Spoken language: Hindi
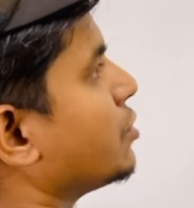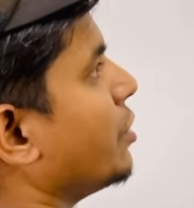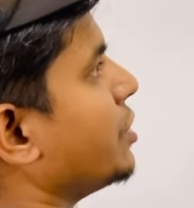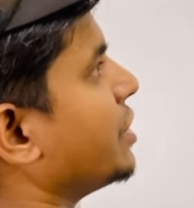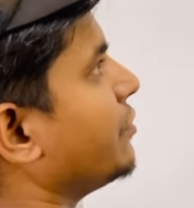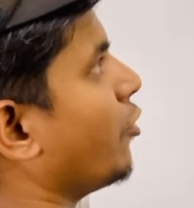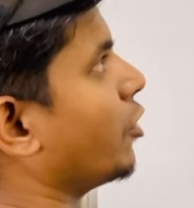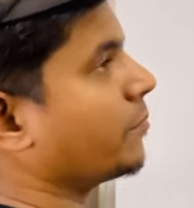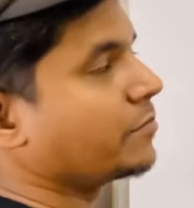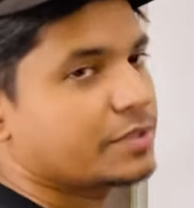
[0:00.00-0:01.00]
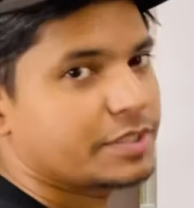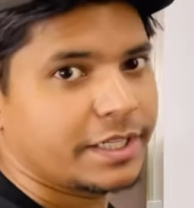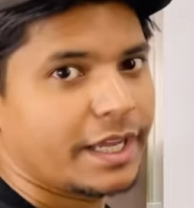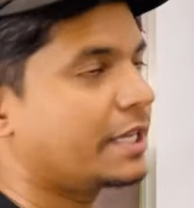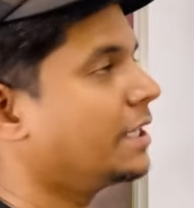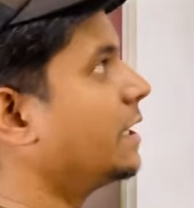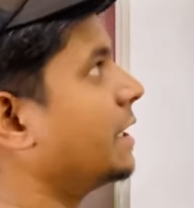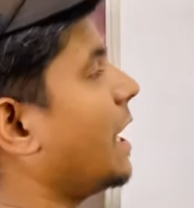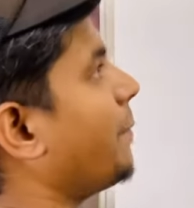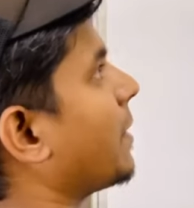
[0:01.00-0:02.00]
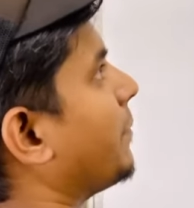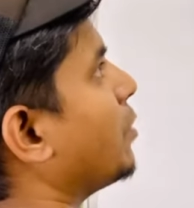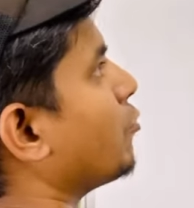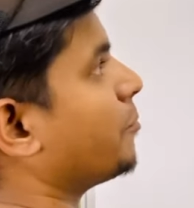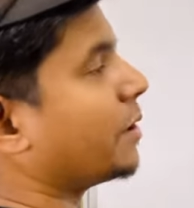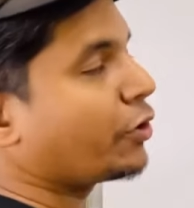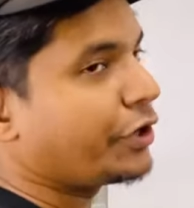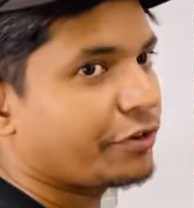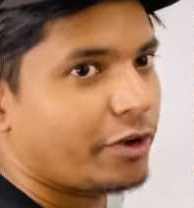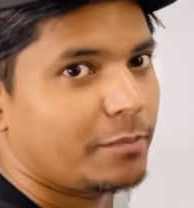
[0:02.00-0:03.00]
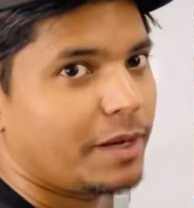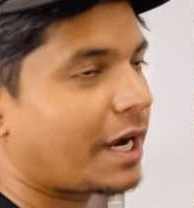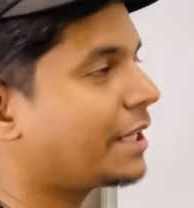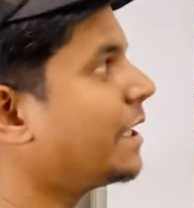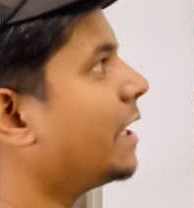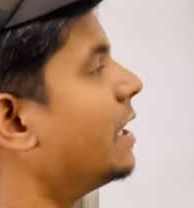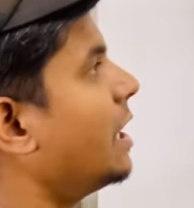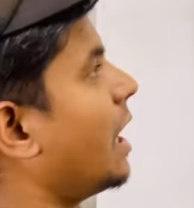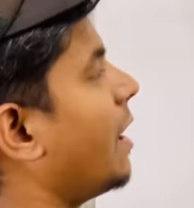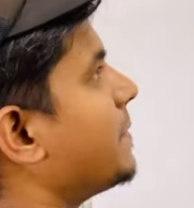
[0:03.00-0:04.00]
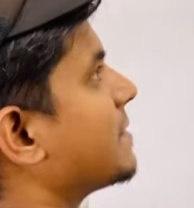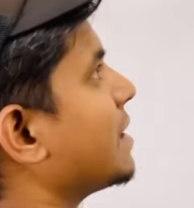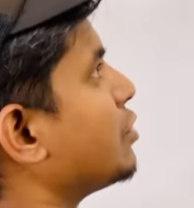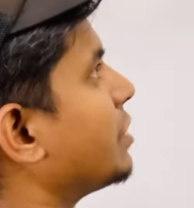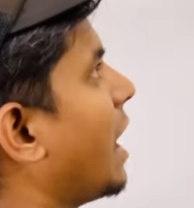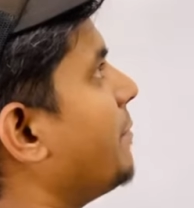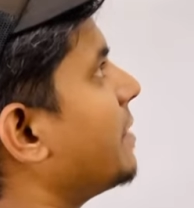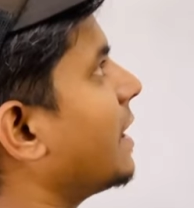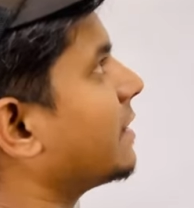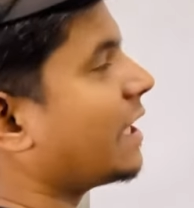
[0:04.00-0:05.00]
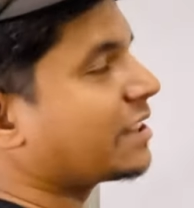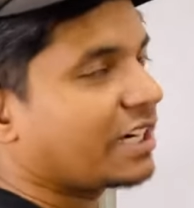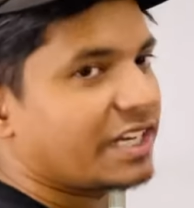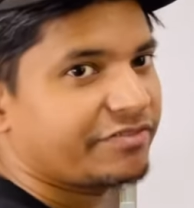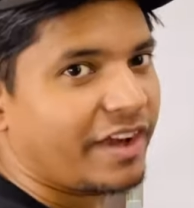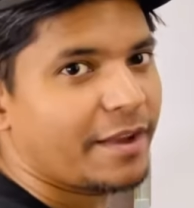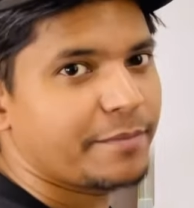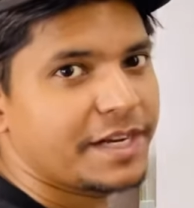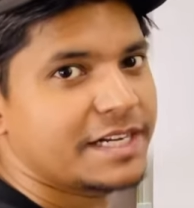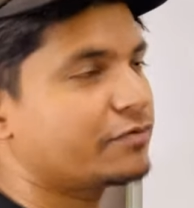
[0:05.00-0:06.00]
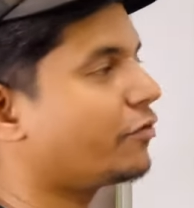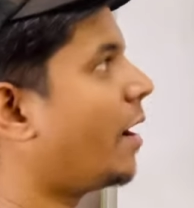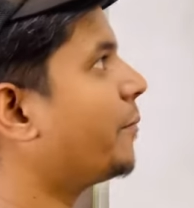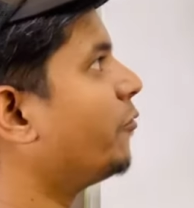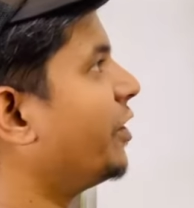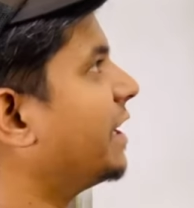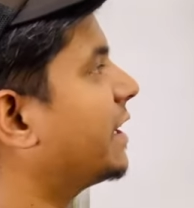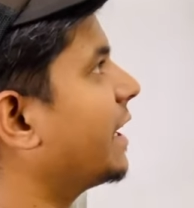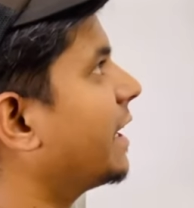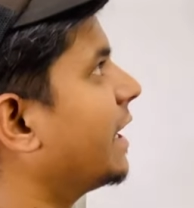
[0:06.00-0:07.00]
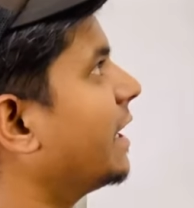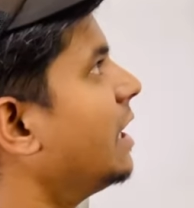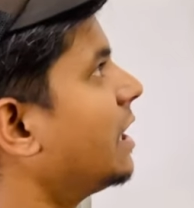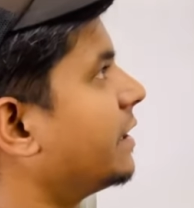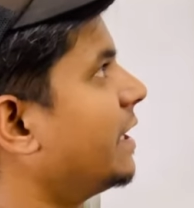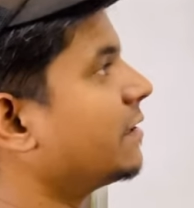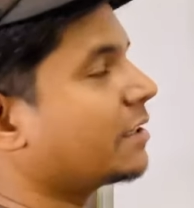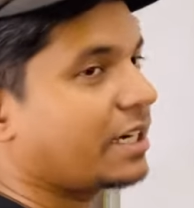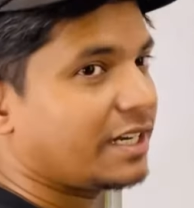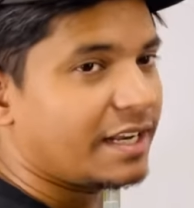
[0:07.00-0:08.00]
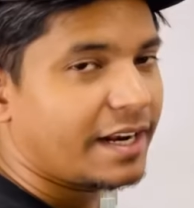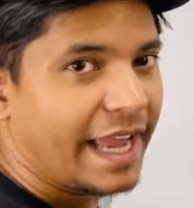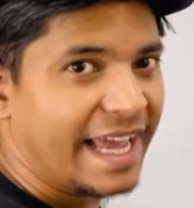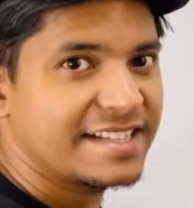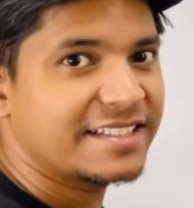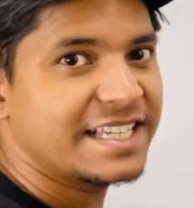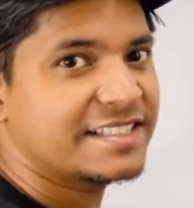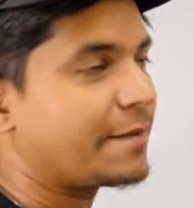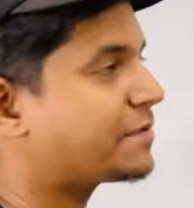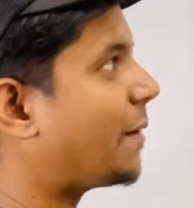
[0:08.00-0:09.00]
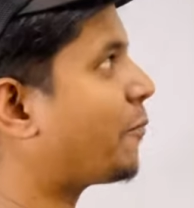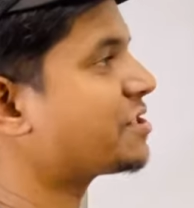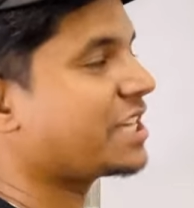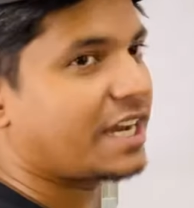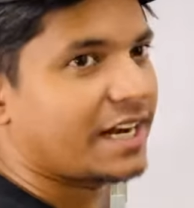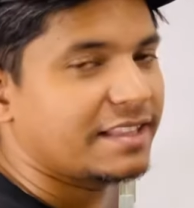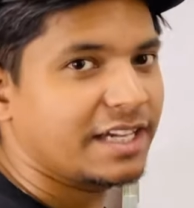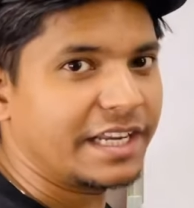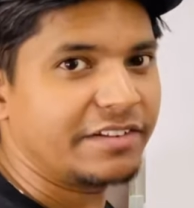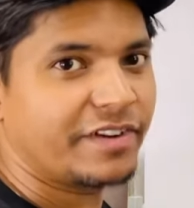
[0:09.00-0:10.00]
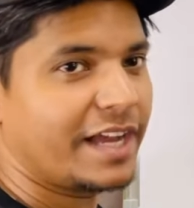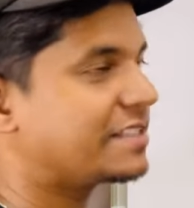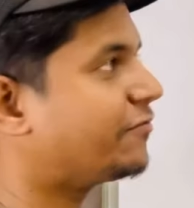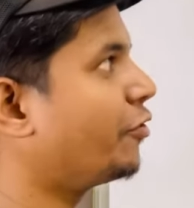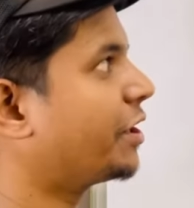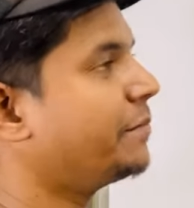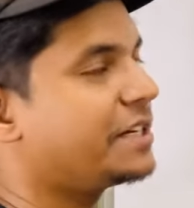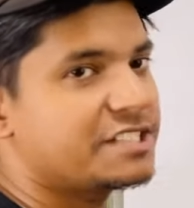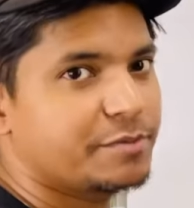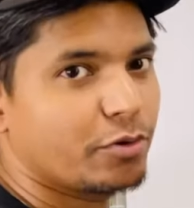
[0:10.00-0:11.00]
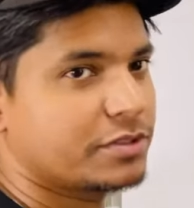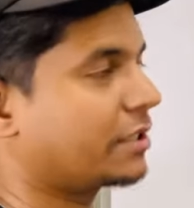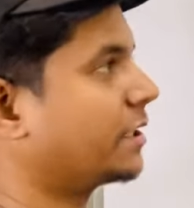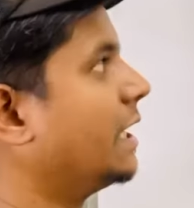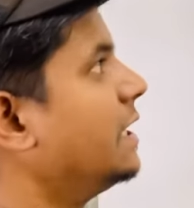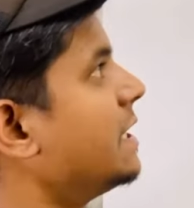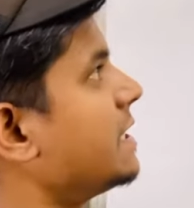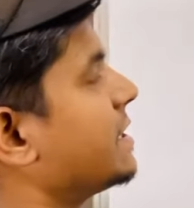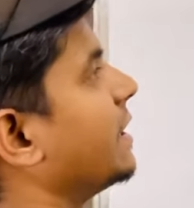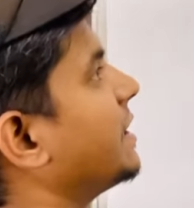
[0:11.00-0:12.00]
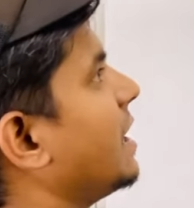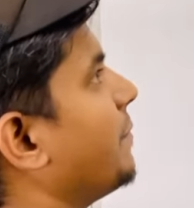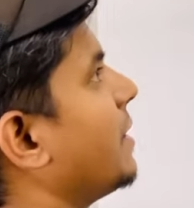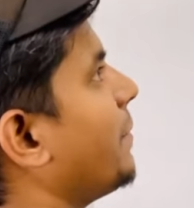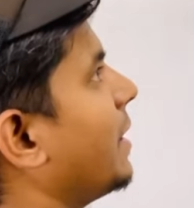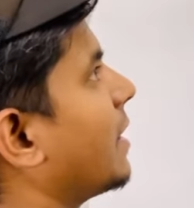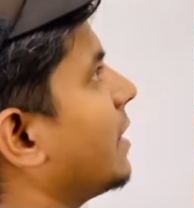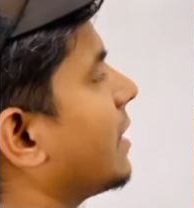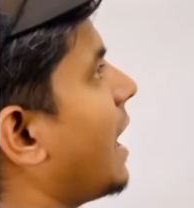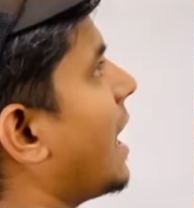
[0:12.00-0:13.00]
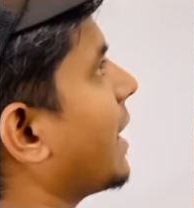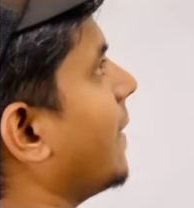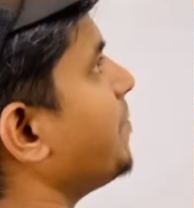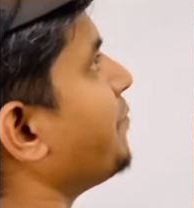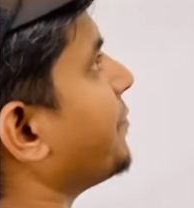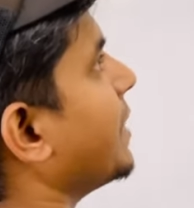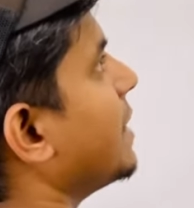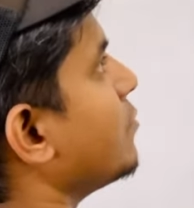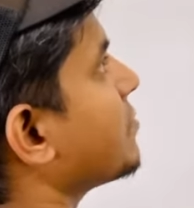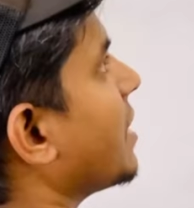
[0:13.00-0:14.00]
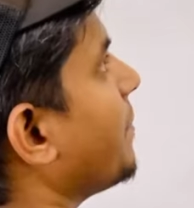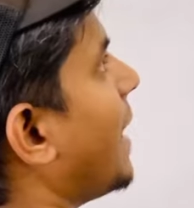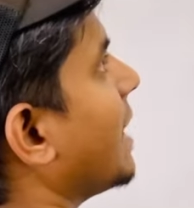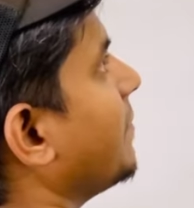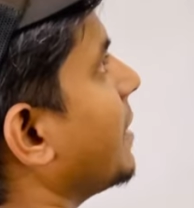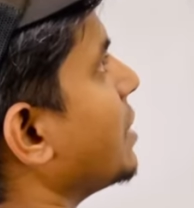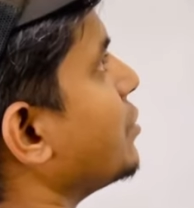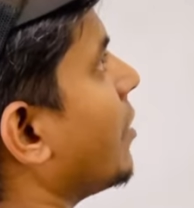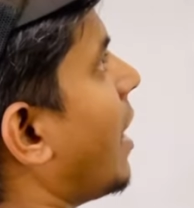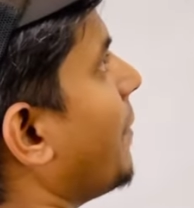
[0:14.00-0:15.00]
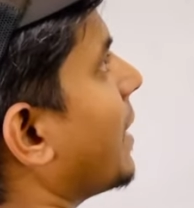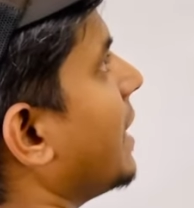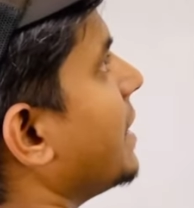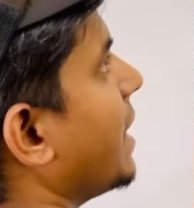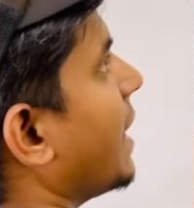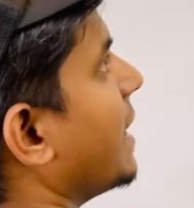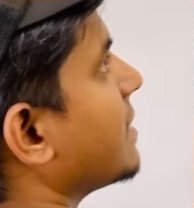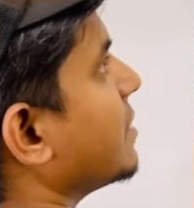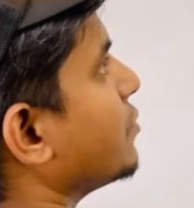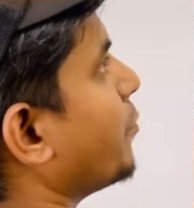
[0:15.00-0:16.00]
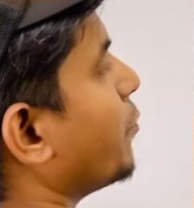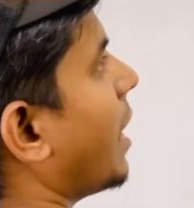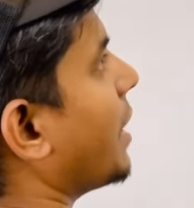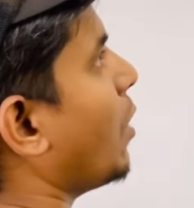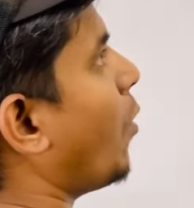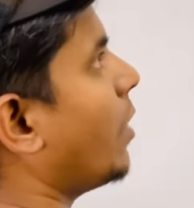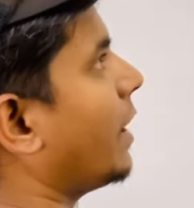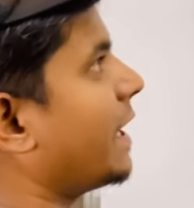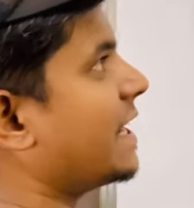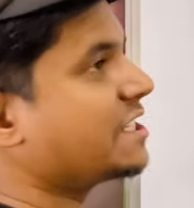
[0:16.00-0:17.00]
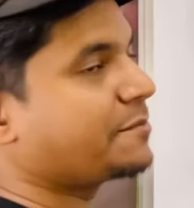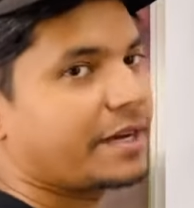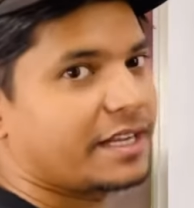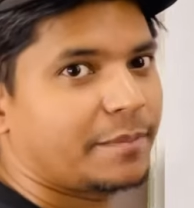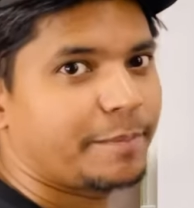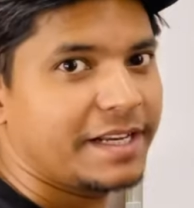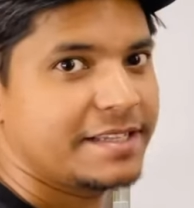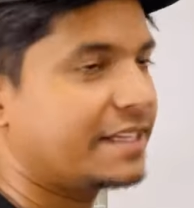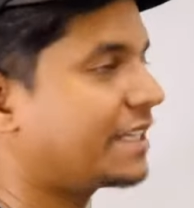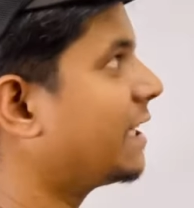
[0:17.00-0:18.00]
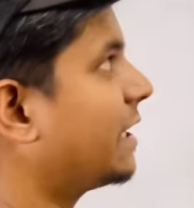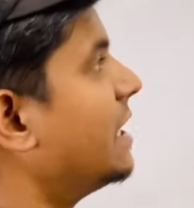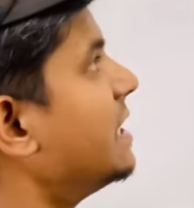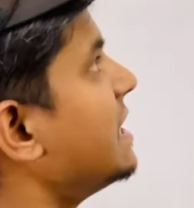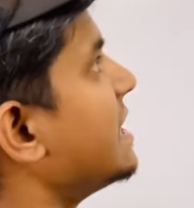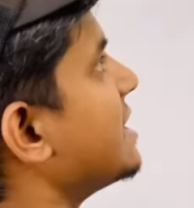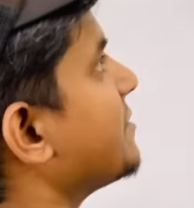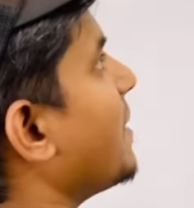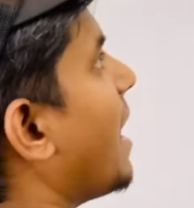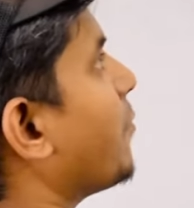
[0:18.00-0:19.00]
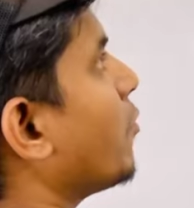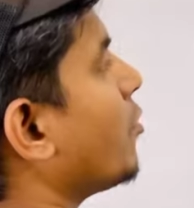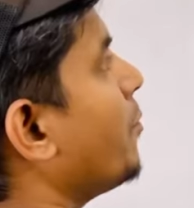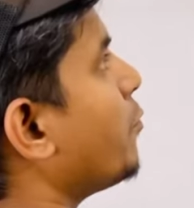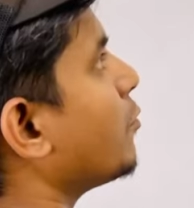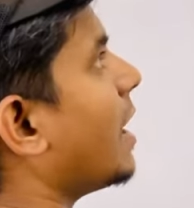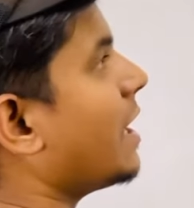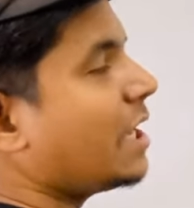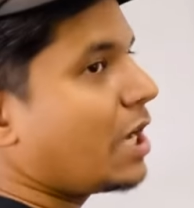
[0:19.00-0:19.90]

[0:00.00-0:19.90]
ट्वेंटी वॉल्यूम ठीक है यहाँ पर हमने रूट पर ट्वेंटी वॉल्यूम लगा दिया अब इसका जो टाइमिंग रहता है थर्टी फाइव मिनट्स वो हम वेट करेंगे देन कलर हेयर्स के हिसाब से आपको चेक करना है थर्टी फाइव से फोर्टी मिनट्स भी हो सकता है चेक किया हमने हमारा कलर आ गया देन उसके बाद में जो हमारे ये हेयर से जो पुराने ओल्ड हेयर है जिसपे कलर पहले से किया था इस पे आप लोग को पूरा